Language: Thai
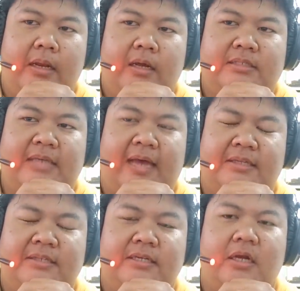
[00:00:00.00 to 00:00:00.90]
แล้วก็ฉาก
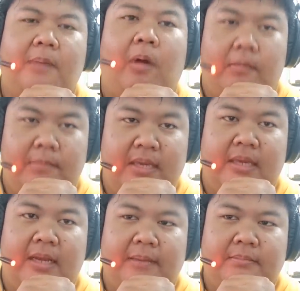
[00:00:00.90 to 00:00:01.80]
ซึ้งๆก็พอมี
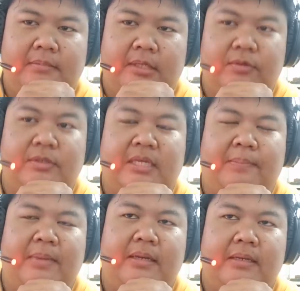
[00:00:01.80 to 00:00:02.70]
นะครับแต่ส่วนใหญ่
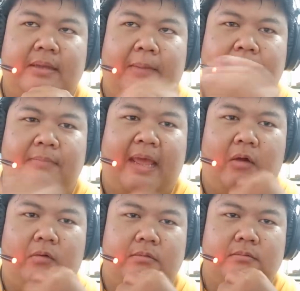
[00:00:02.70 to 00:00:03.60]
จะเป็นแบบแน
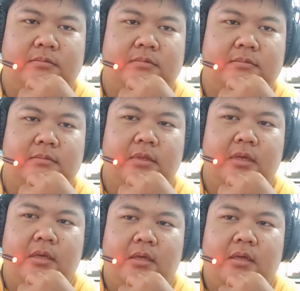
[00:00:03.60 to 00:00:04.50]
ว
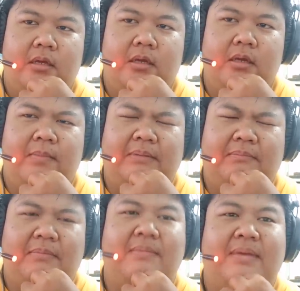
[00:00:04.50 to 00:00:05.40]
คือมัน
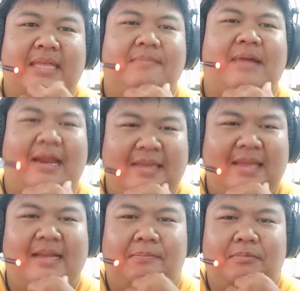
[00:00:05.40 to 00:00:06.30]
มันมีทีมการ์เดี
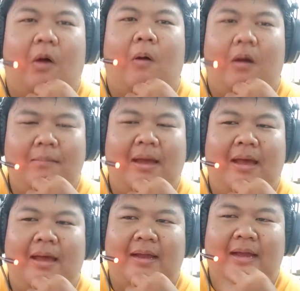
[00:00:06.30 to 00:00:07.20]
ยนกับทอเข้ามา
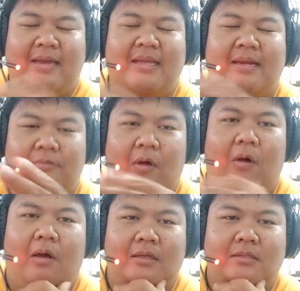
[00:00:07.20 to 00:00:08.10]
การ์เดียนกับตอ
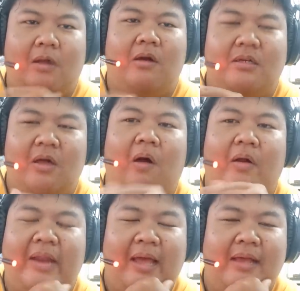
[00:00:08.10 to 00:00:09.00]
ตอหรือทอ
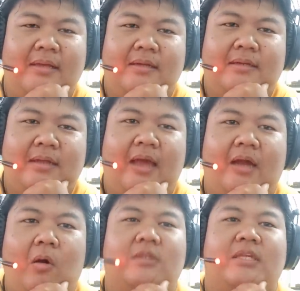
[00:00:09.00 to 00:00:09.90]
นี่แหละนะ
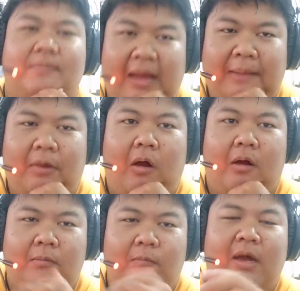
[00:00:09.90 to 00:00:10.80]
ก็คงจะนึกภาพออ
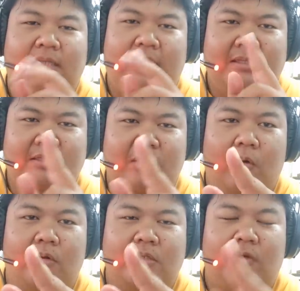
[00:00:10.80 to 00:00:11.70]
กว่าถ้าสอ
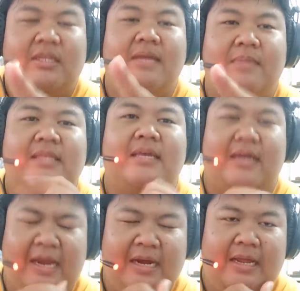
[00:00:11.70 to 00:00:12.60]
งสองทีมนี้เจอ
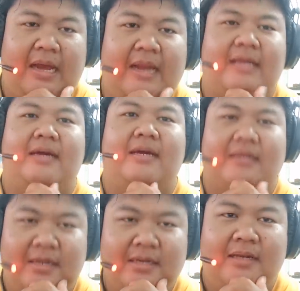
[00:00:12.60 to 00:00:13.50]
กันเนี่ยอะไรจะเกิด
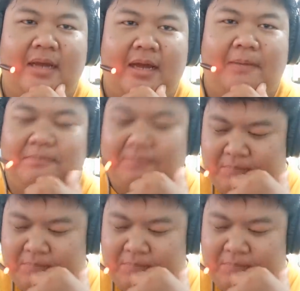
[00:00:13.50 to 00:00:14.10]
ขึ้นนะครับ